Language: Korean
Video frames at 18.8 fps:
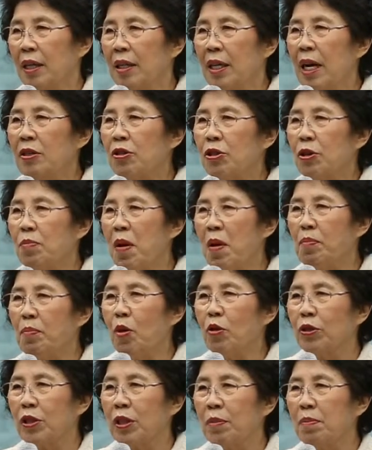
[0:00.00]
예수님의
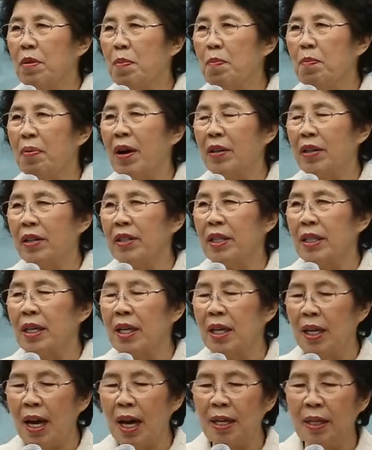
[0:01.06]
목숨이
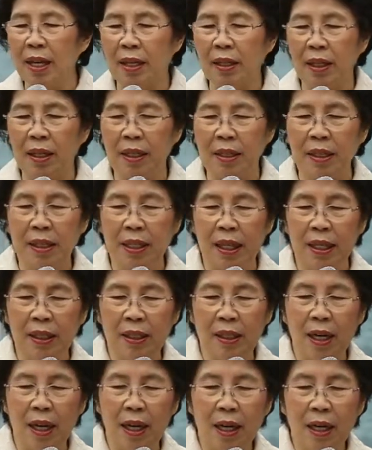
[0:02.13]
버려진다라는 것은
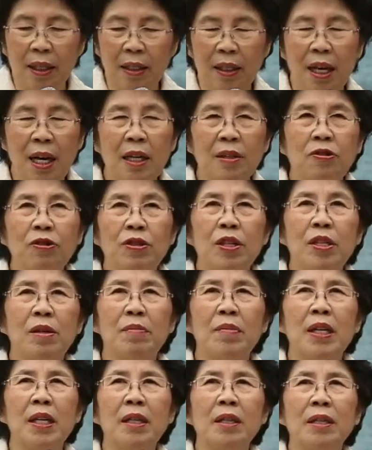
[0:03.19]

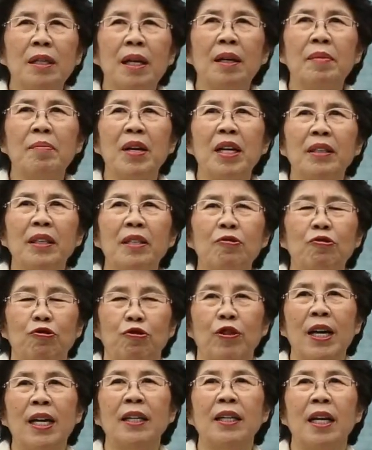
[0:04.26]
예수님이 생명이
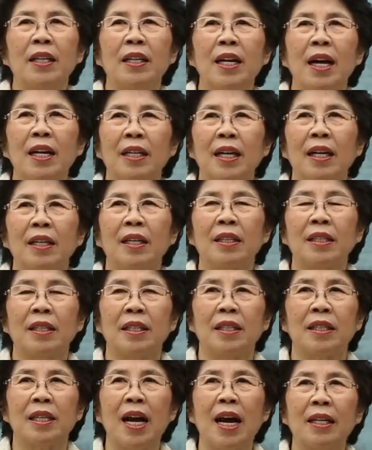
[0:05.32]
죽어야 된다라는
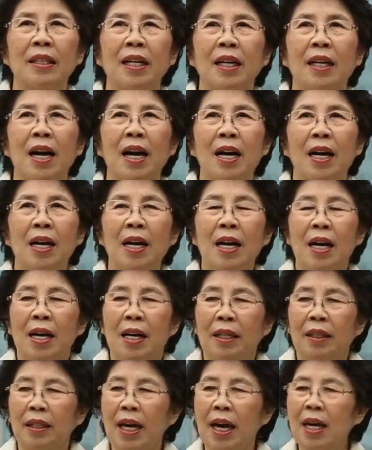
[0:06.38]
뜻이 아니라
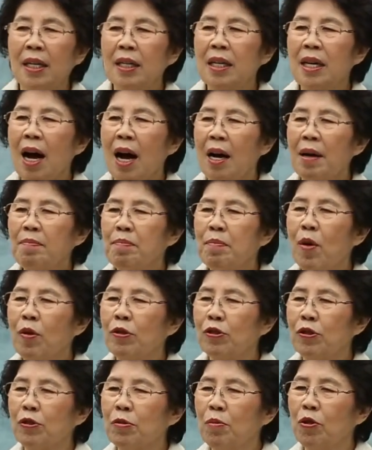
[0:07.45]
내 이 한
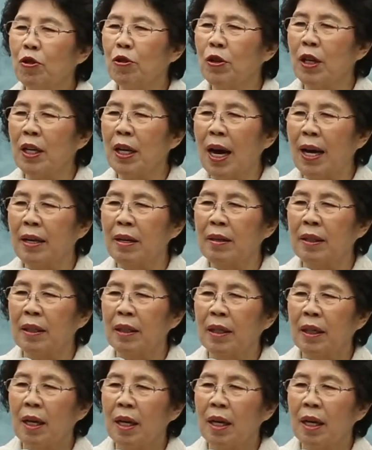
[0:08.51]
목숨으로 인하여